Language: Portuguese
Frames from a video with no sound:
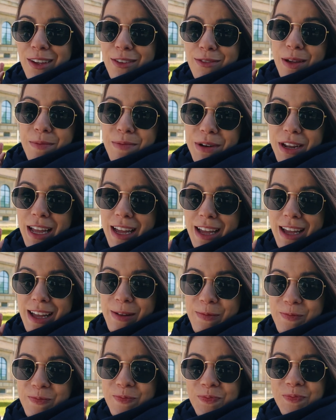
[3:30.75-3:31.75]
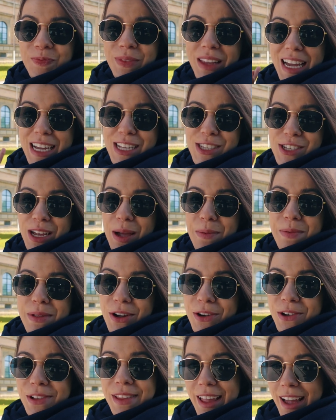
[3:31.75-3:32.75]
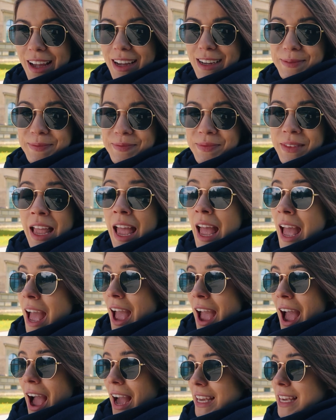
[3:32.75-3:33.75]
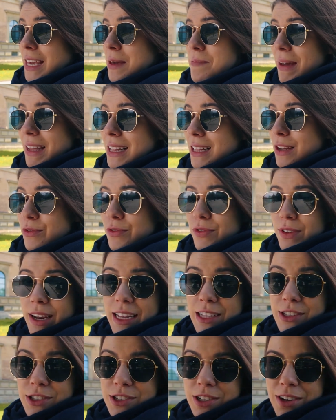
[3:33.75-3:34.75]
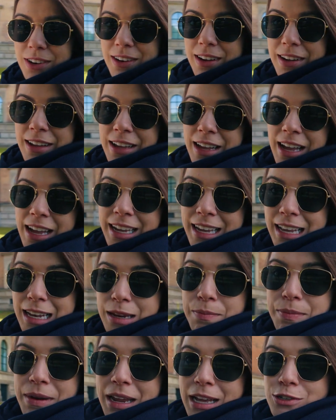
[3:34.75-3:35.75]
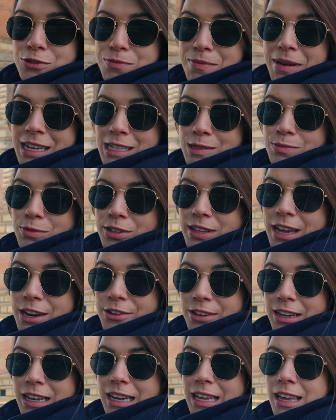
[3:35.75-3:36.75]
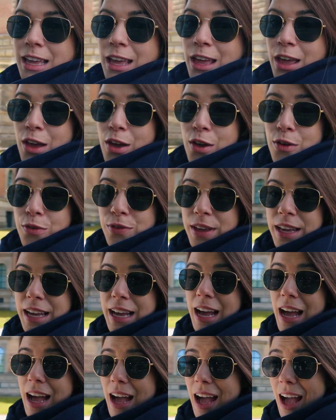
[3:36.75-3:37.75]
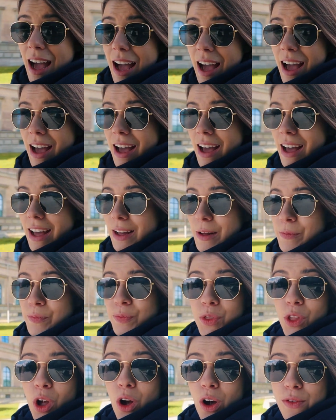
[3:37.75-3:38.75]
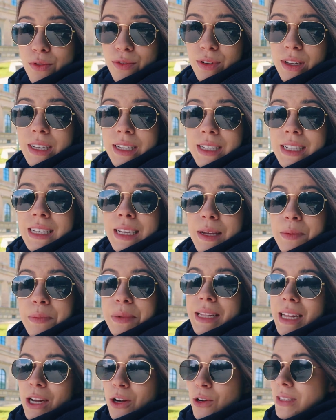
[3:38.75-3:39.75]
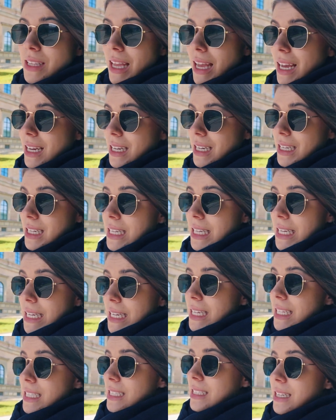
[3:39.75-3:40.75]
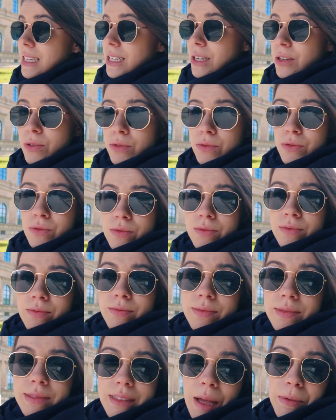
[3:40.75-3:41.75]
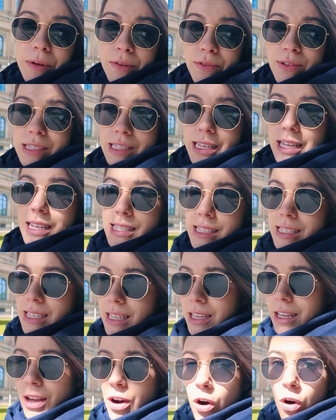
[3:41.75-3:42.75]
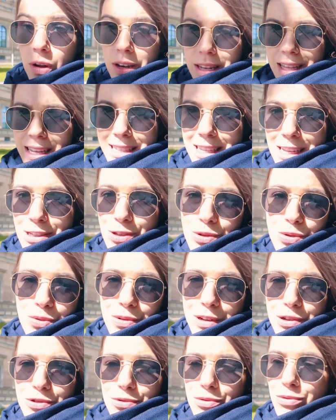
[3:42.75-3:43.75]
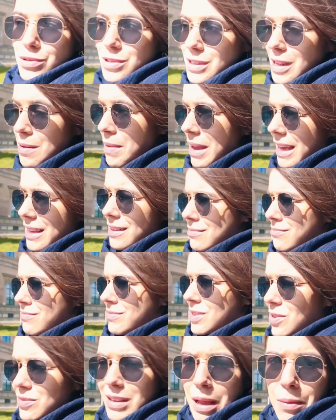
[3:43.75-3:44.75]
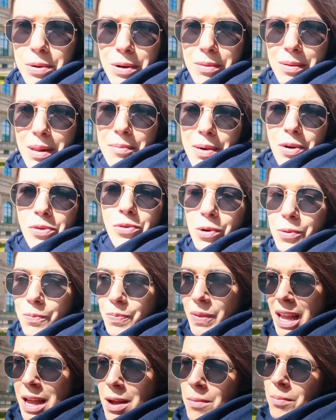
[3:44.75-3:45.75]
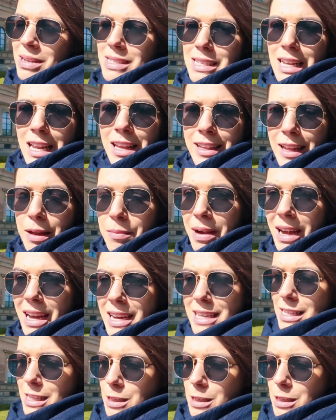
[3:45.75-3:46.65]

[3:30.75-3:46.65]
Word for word: vem pra antiga Pinacoteca. Aqui bem na frente, ó, aquele prédio mais moderno ali, fica a nova Pinacoteca. Então dá pra fazer esse rolê das duas juntos também tem problema algum. Mas ali tem mais